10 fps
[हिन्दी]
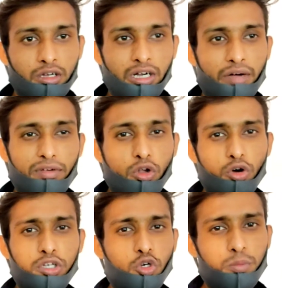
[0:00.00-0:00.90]
काफ़ी लोगों
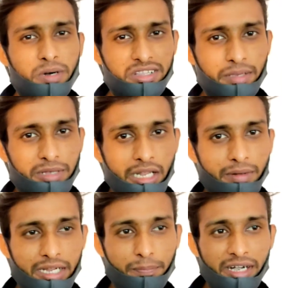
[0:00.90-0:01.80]
को जरूरत पड़ती है अपनी
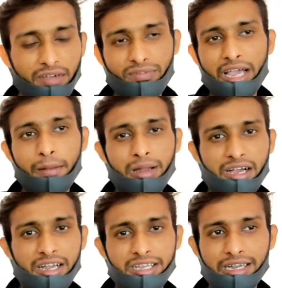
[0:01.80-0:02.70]
बिल की पीडीएफ फाइल में
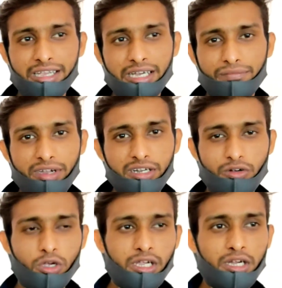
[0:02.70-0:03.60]
लगाने के लिए या फिर
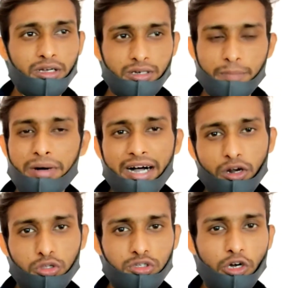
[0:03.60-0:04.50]
कोई बाहर
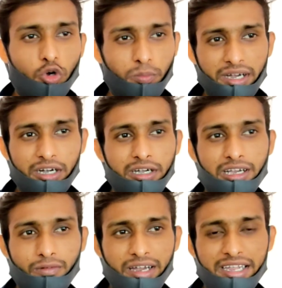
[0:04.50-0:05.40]
पर तो उसके डुप्लीकेट
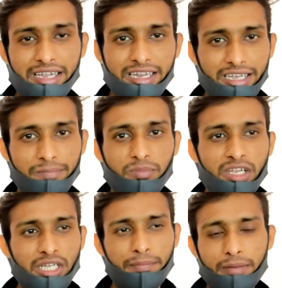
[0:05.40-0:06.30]
निकलवाने के लिए
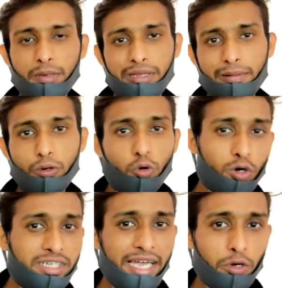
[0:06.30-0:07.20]
या फिर आपका बिजली बिल खो
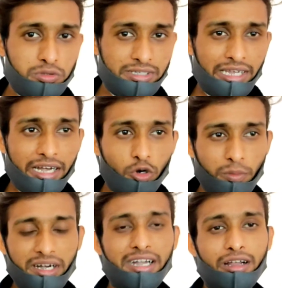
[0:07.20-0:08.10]
जाए उसके लिए
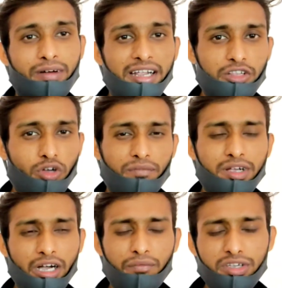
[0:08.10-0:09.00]
डुप्लीकेट निकलवाने के लिए तो काफ़ी
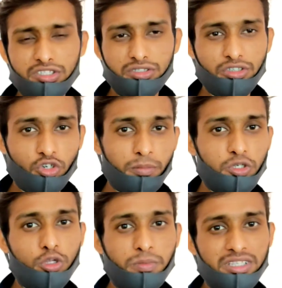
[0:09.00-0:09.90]
काफ़ी चीज़ों में
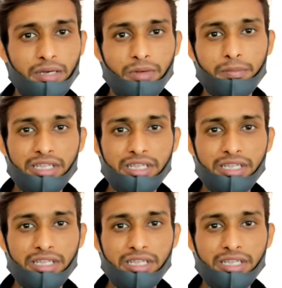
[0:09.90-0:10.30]
जरूरत पड़ता है हमारा